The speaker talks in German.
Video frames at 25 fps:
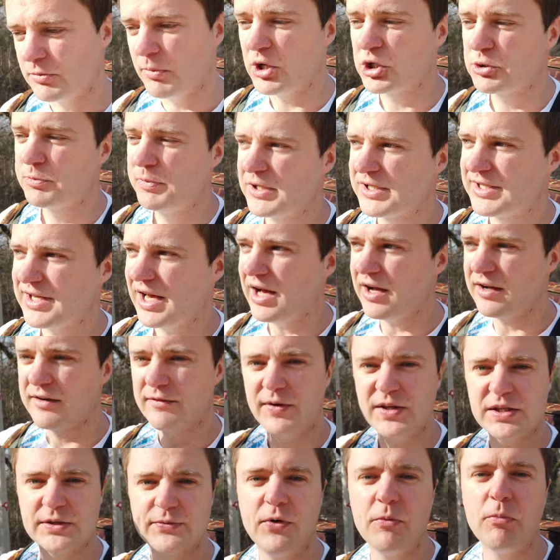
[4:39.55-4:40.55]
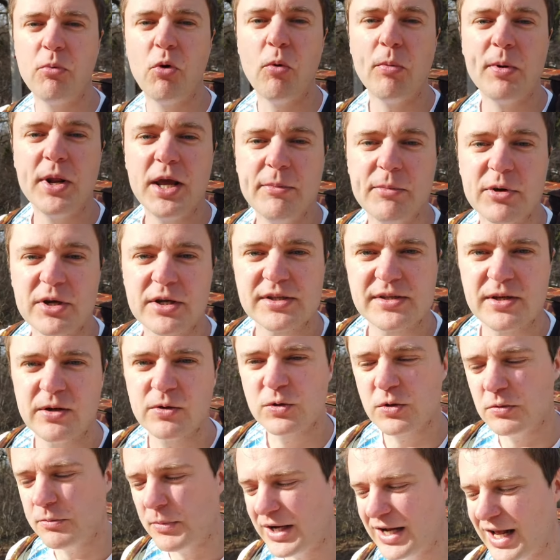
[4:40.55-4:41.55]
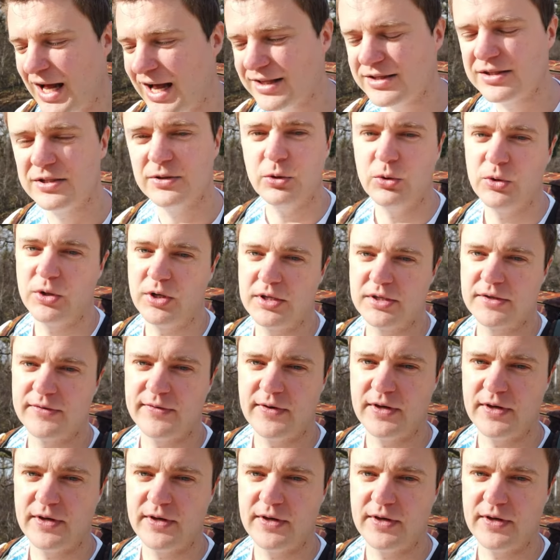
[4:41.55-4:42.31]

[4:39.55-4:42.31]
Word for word: zum Beispiel sagen, was für Probleme das Auto mal hatte oder